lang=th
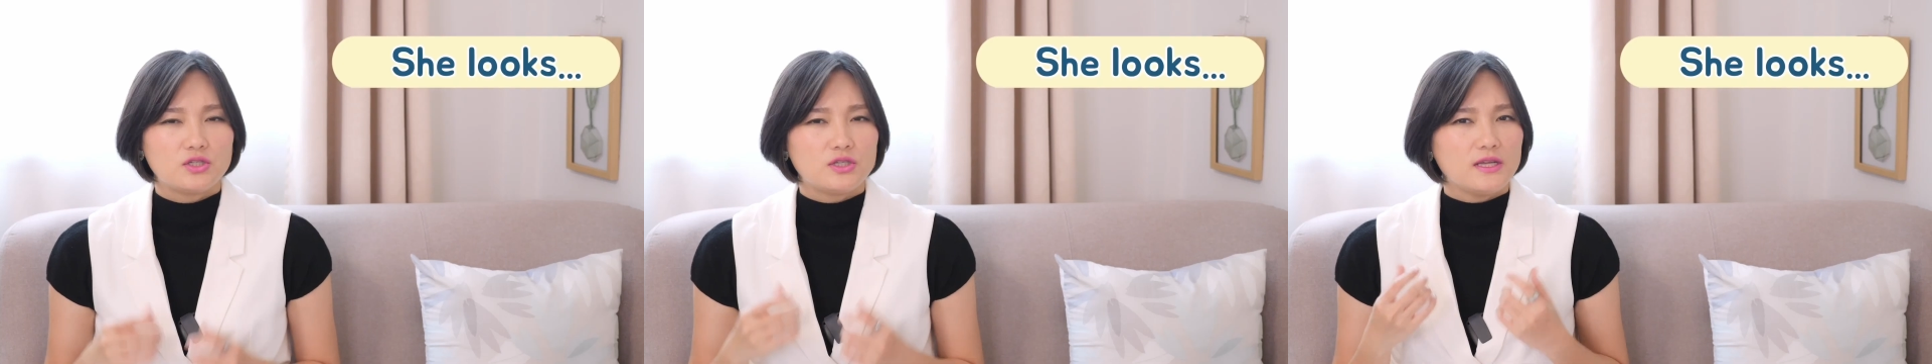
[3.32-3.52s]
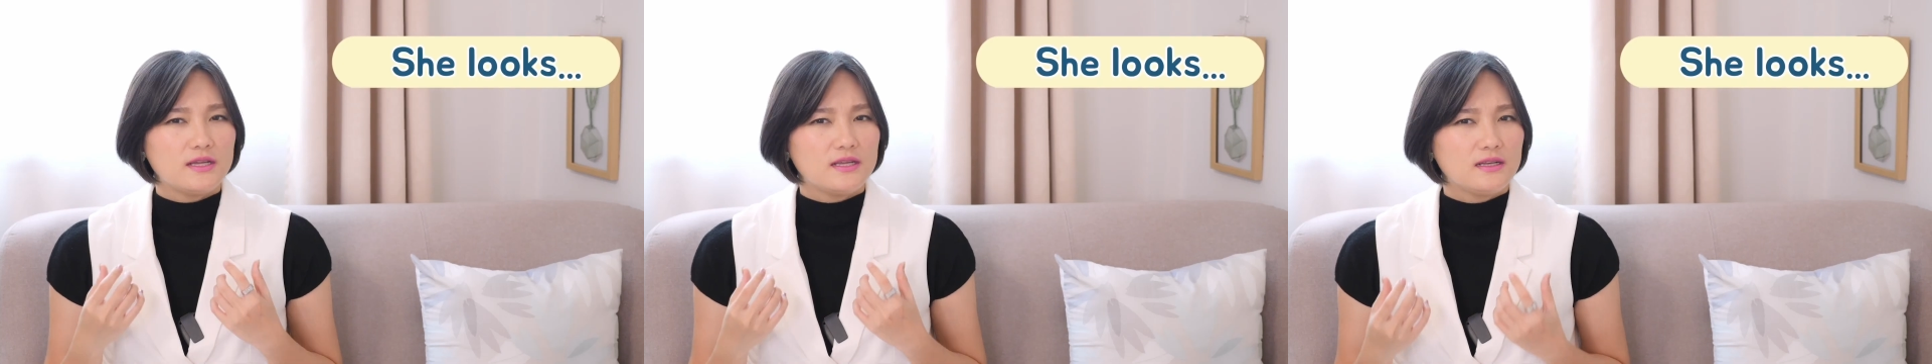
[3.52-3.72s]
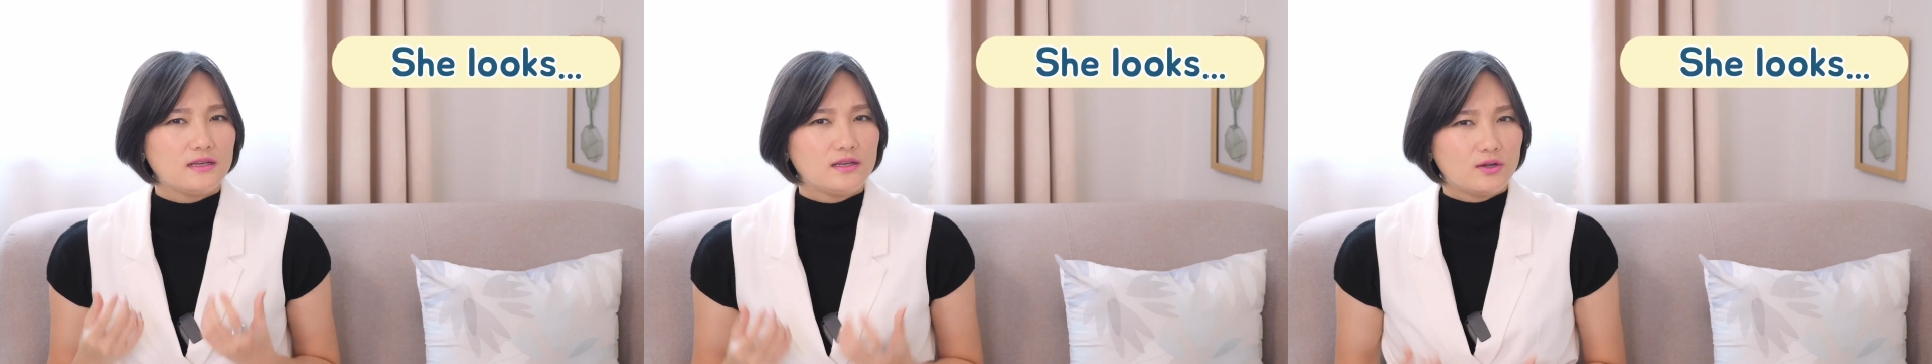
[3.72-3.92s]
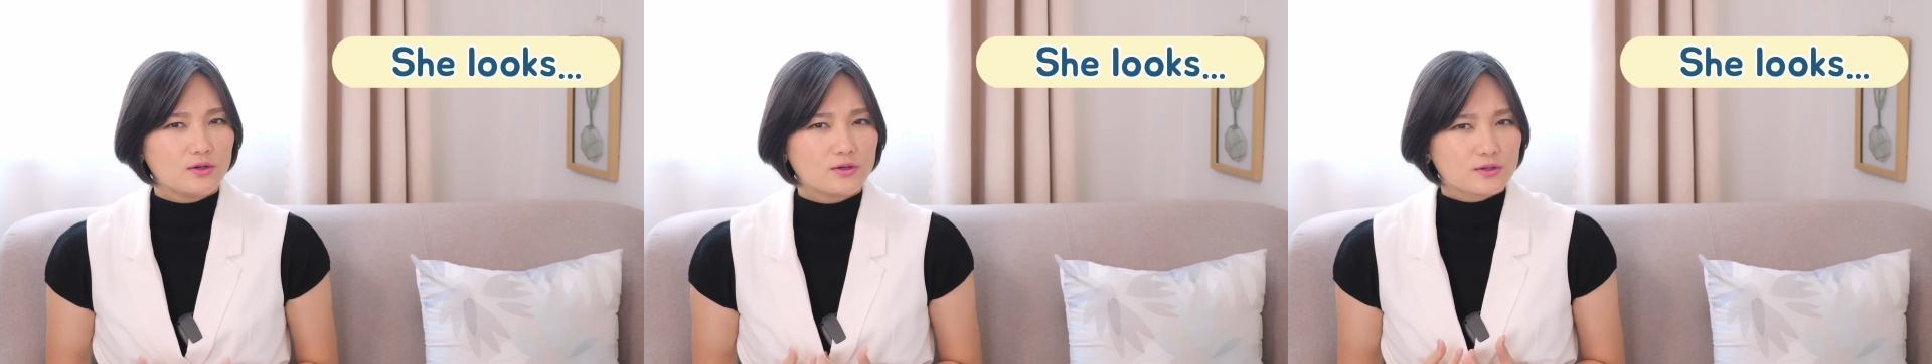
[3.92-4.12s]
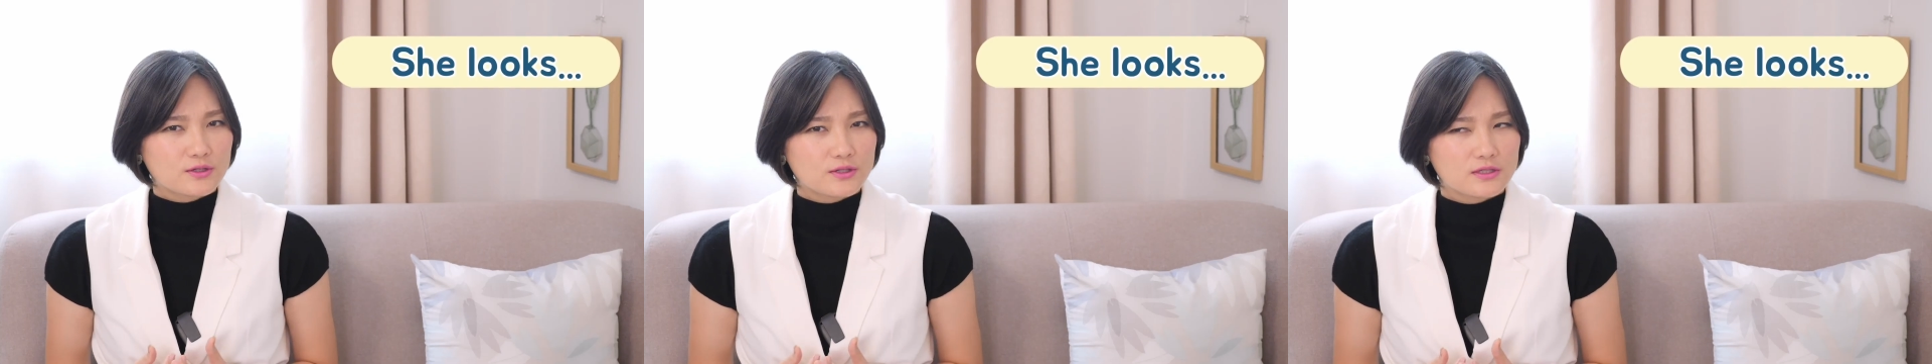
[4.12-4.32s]
she
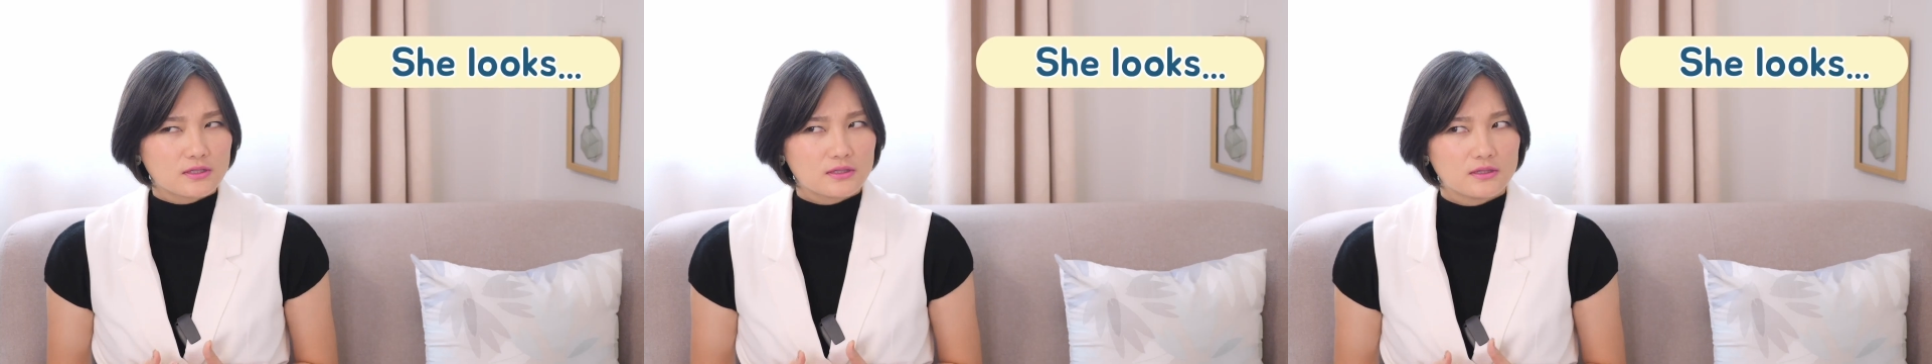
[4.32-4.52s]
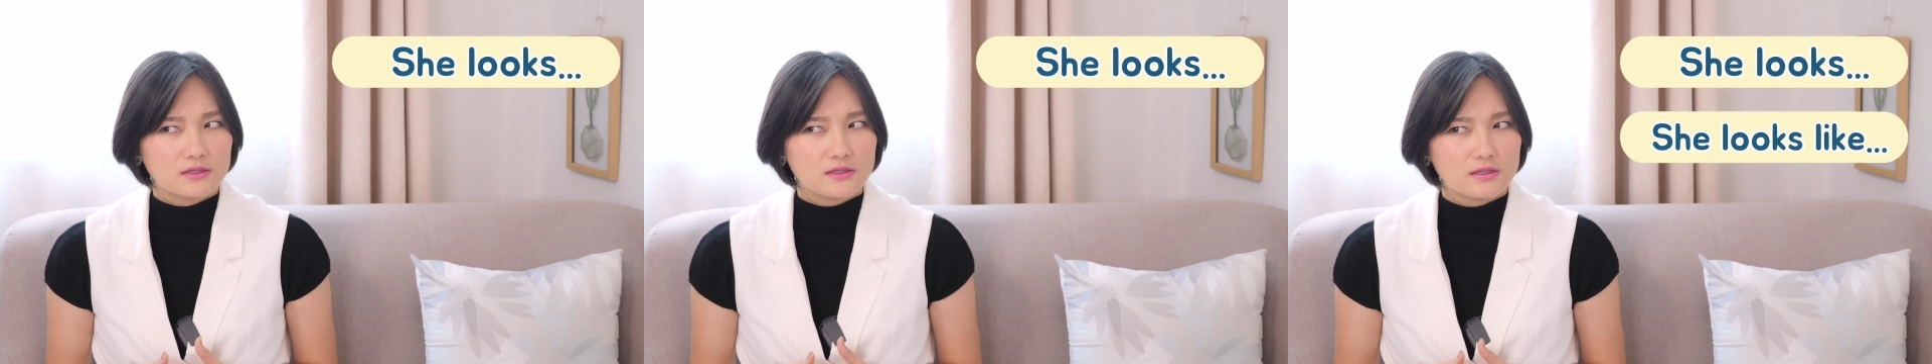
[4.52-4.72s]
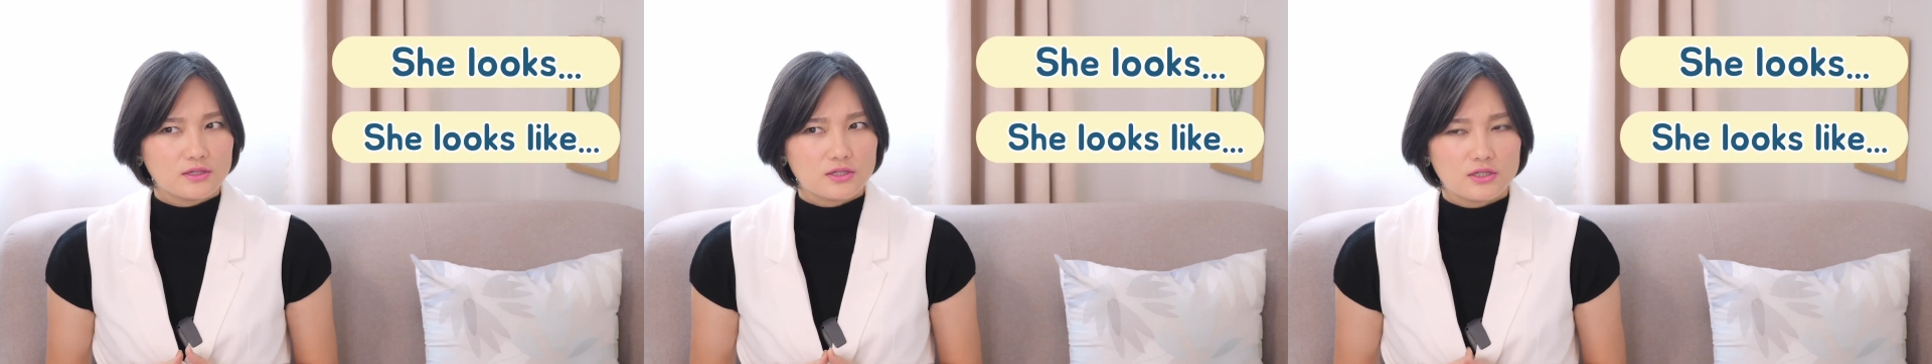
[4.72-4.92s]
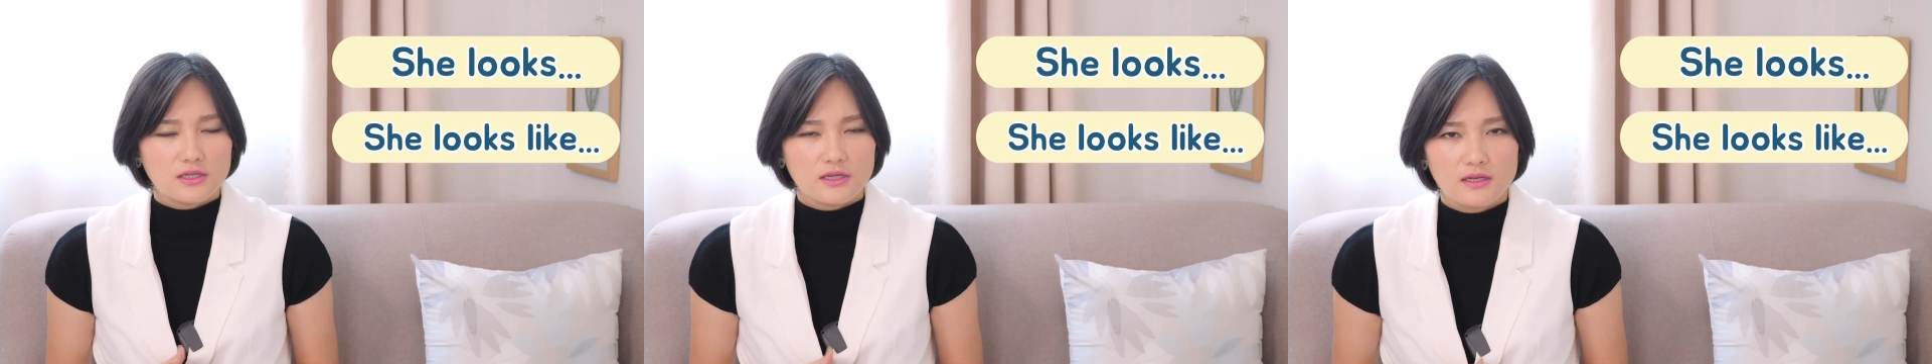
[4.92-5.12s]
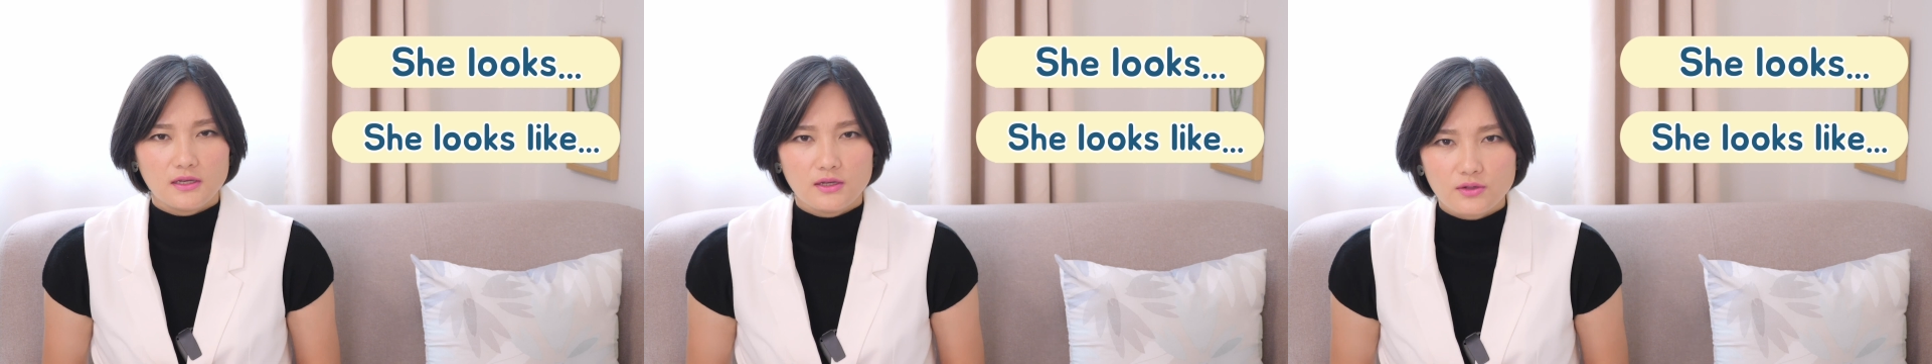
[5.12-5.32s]
looks she